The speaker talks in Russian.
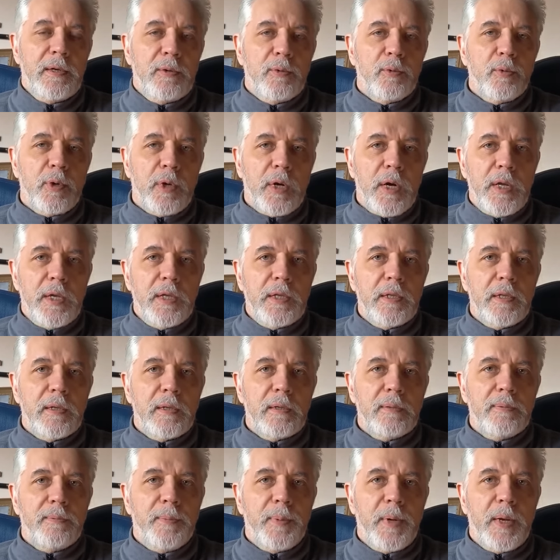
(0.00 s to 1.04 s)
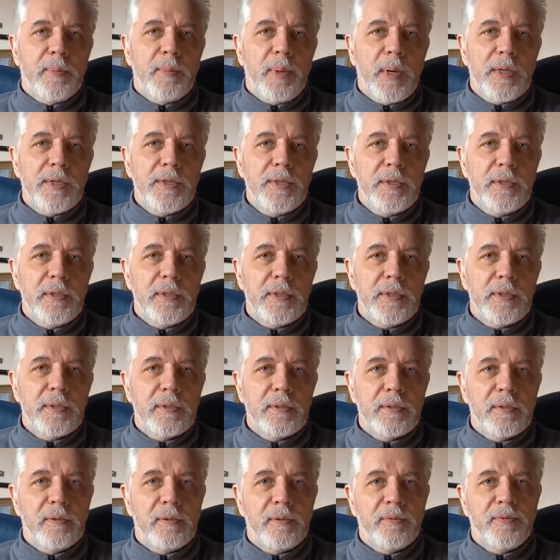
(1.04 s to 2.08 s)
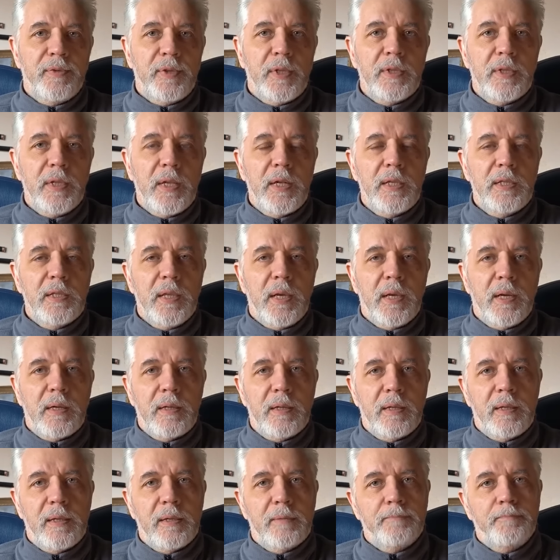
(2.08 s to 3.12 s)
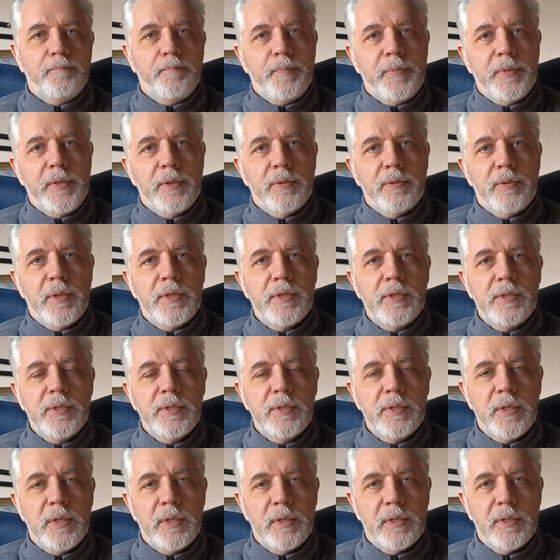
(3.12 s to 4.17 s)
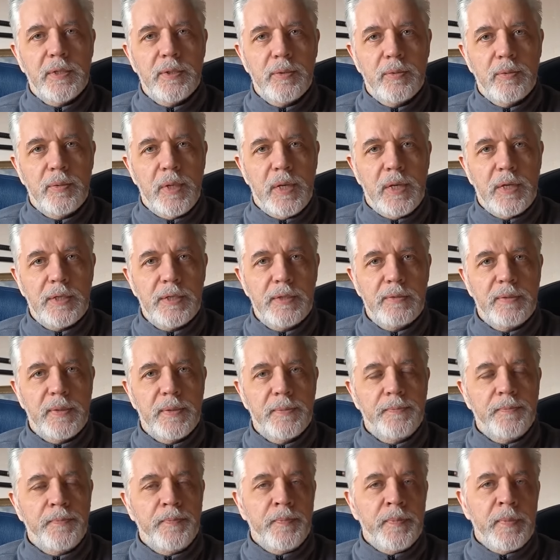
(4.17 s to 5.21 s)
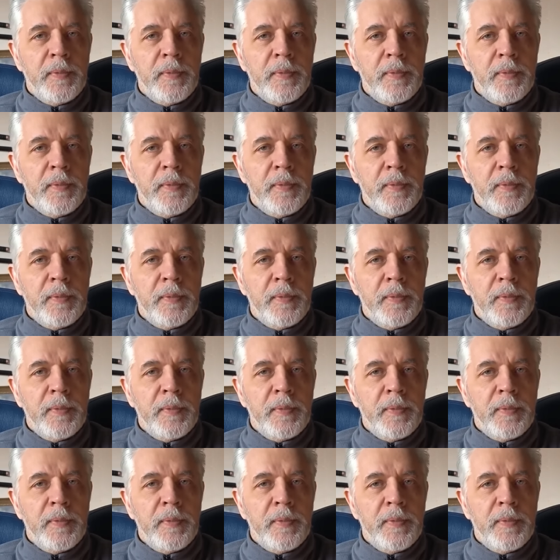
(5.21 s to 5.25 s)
Украина преобразилась в тоталитарное неонацистское государство,